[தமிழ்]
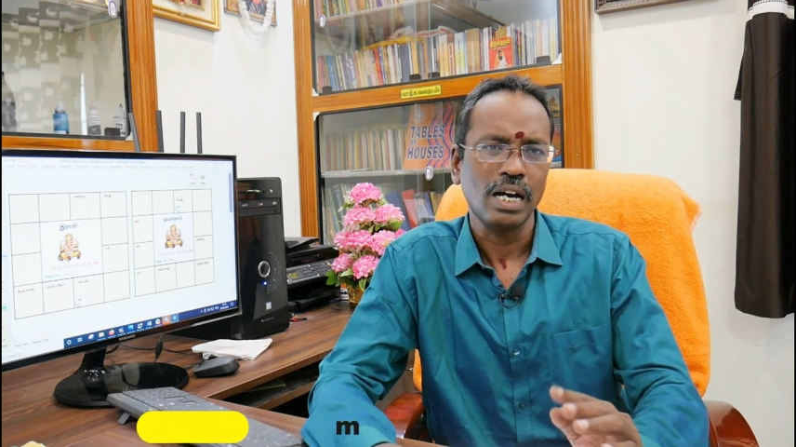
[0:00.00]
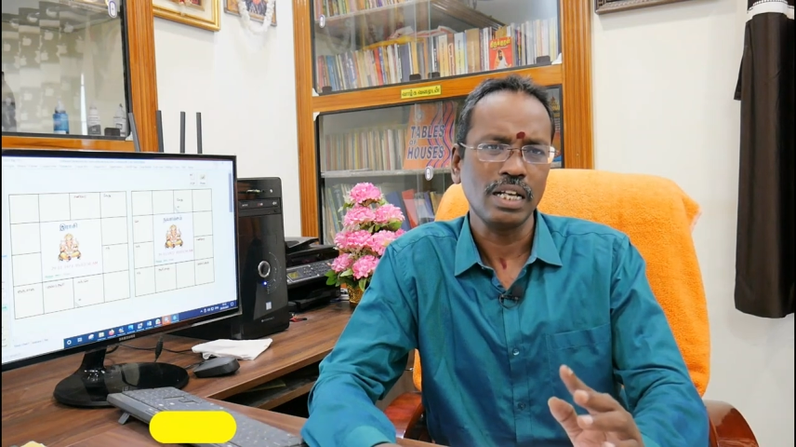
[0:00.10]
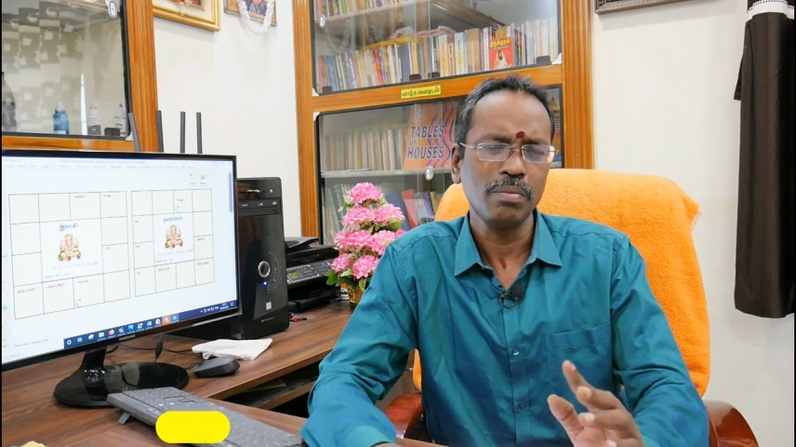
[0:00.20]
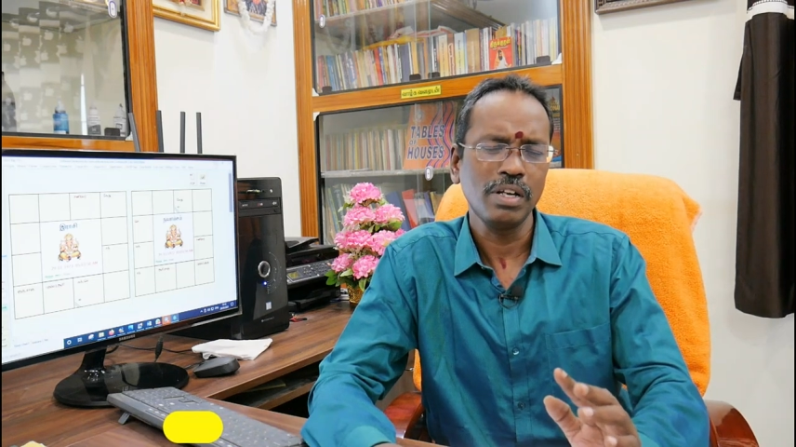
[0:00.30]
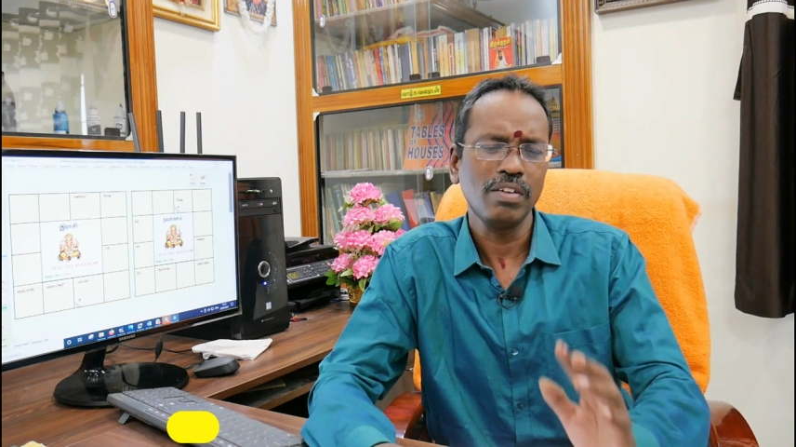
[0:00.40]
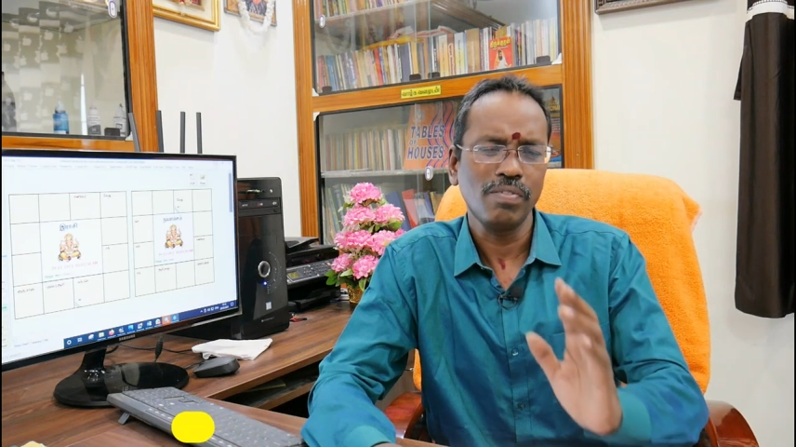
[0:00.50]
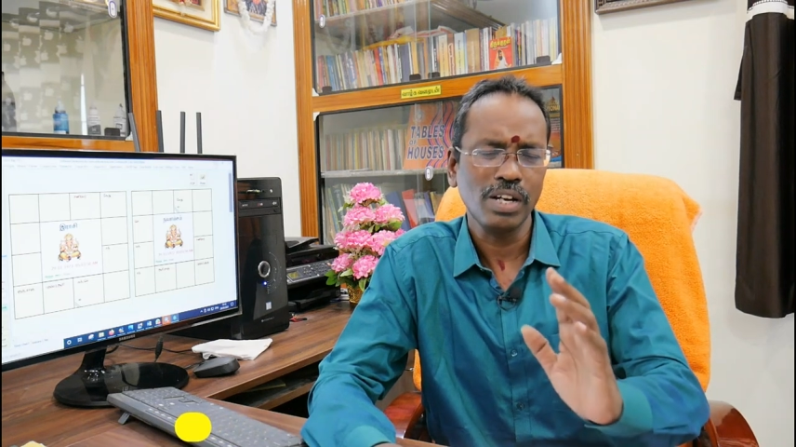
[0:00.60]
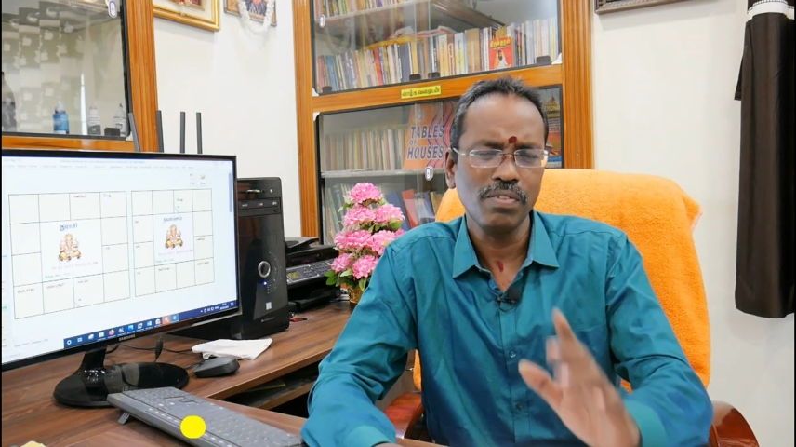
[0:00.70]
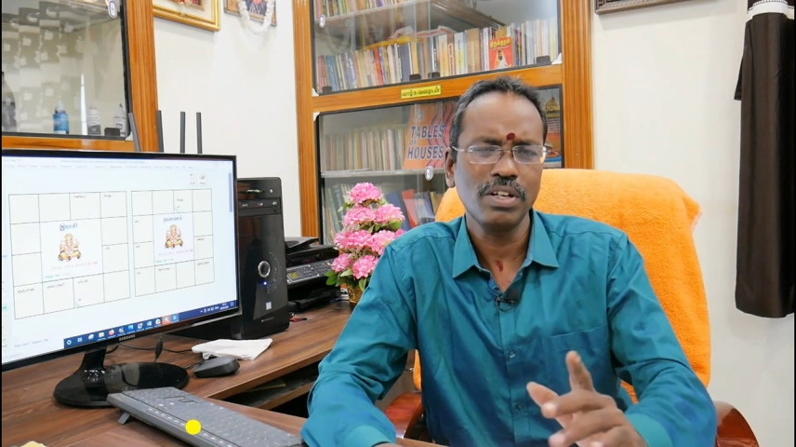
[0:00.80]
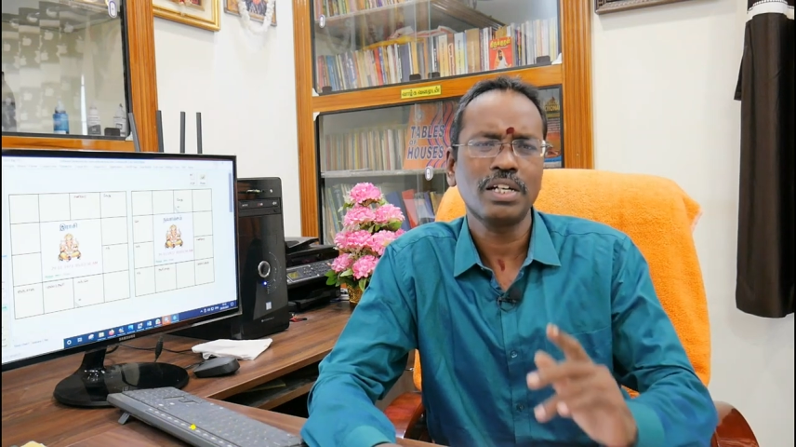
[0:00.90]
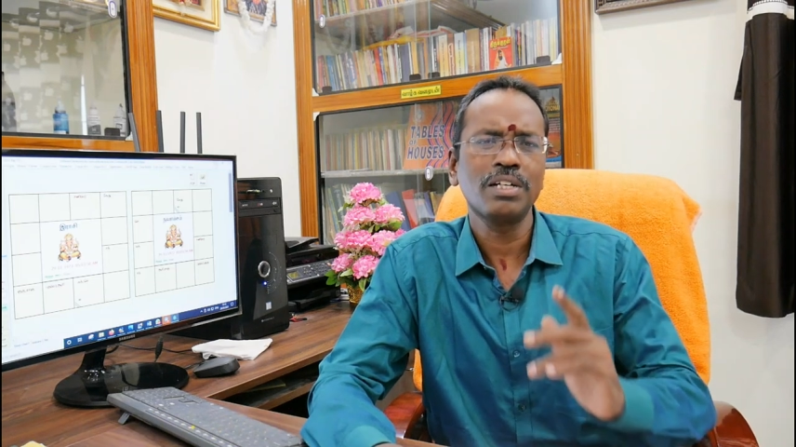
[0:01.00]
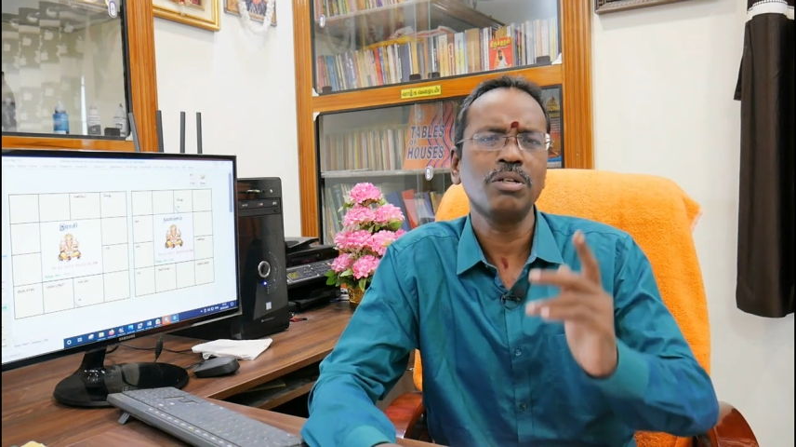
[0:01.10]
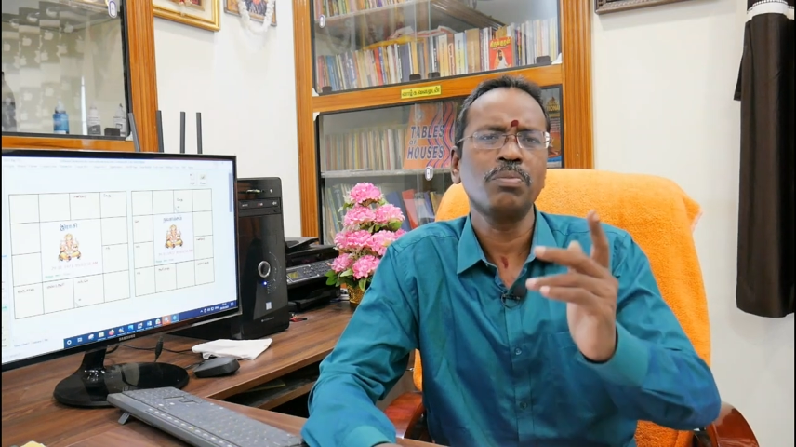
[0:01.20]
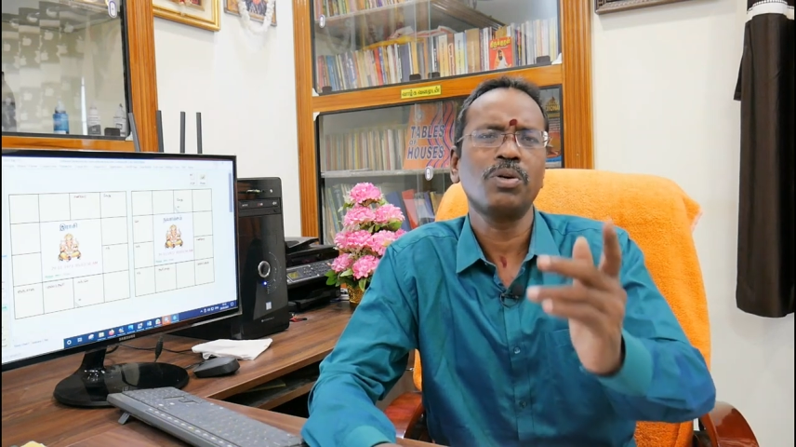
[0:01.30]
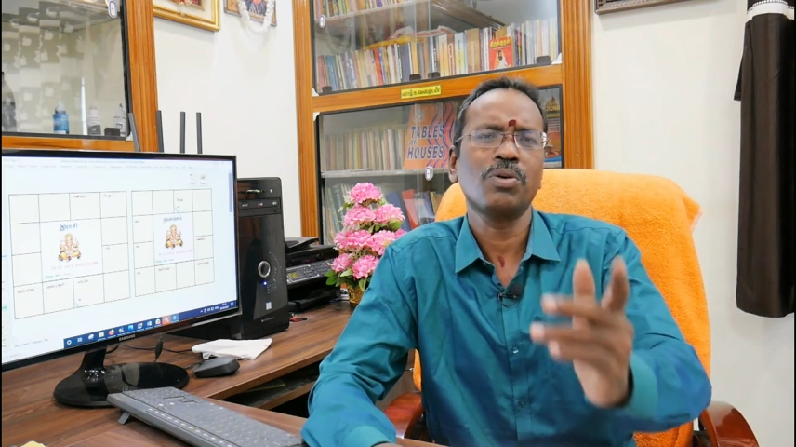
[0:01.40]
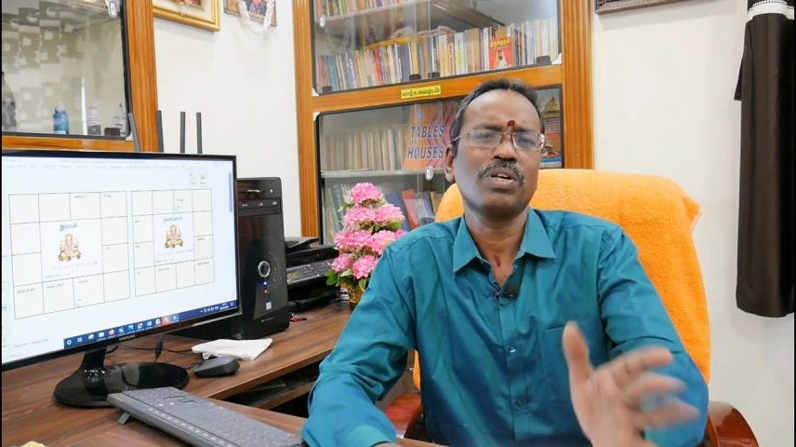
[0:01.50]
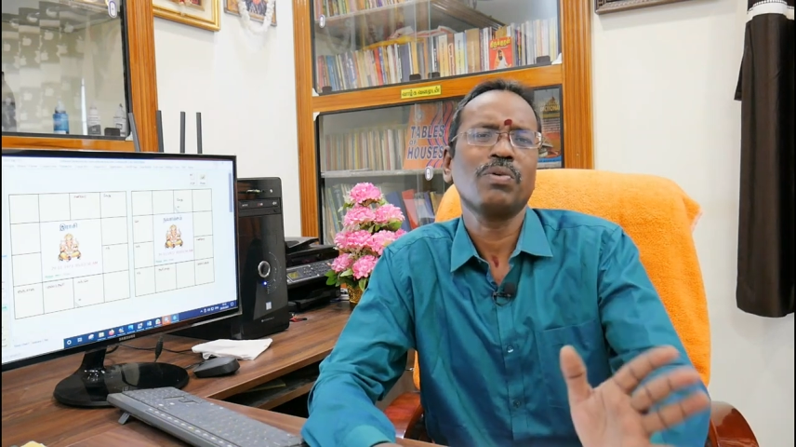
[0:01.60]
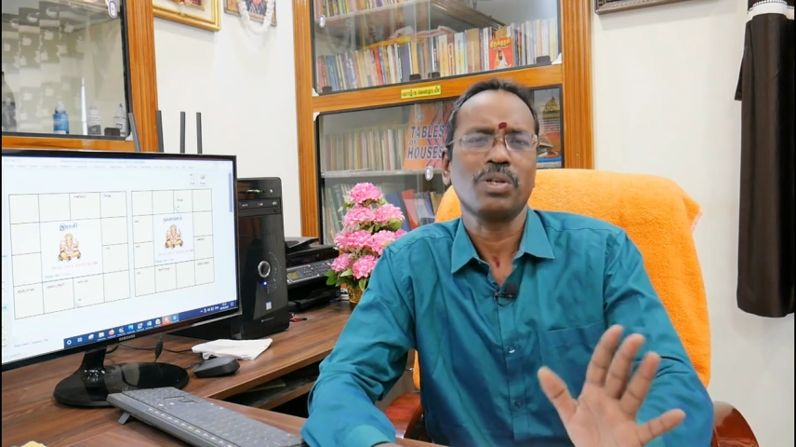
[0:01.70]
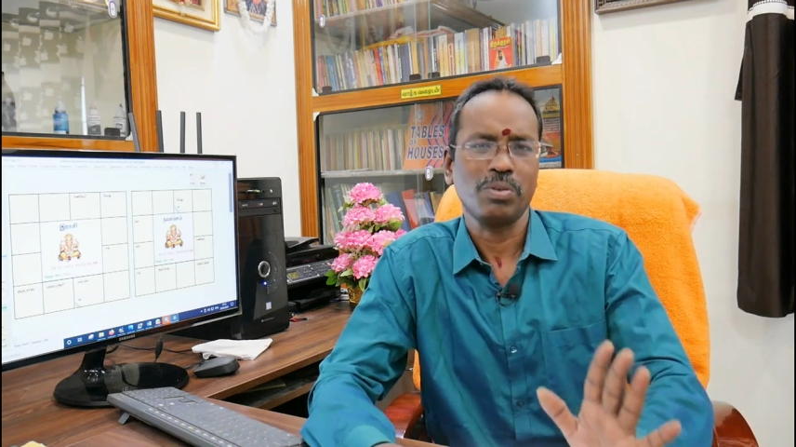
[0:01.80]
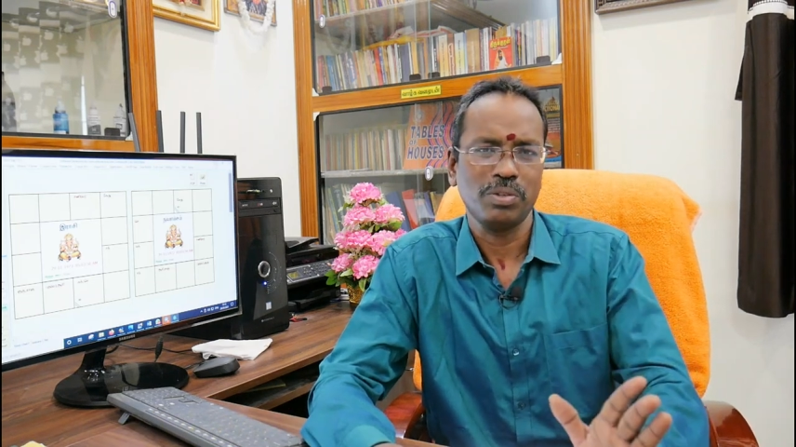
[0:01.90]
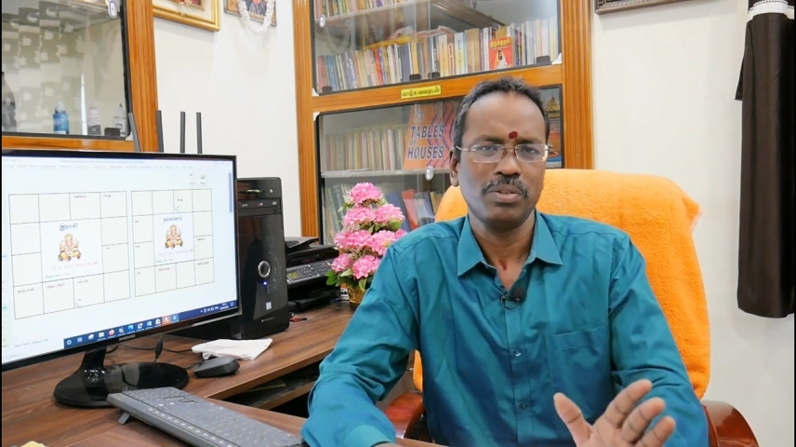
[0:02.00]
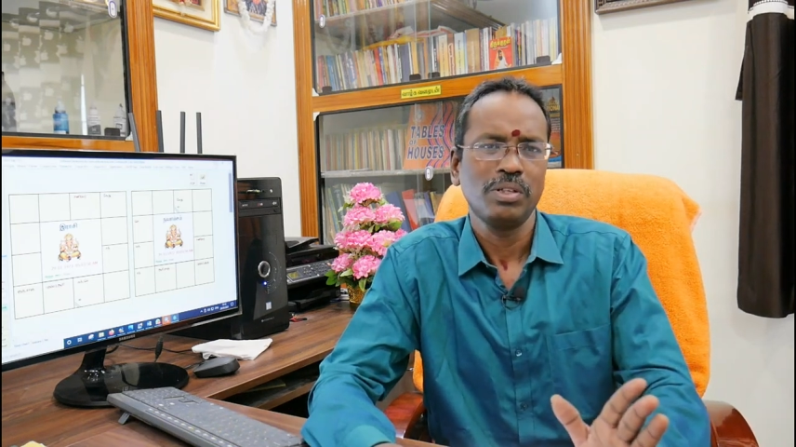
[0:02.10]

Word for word: அதேமாரி விரைவில் கட்டுப்போகக்கூடிய உணவு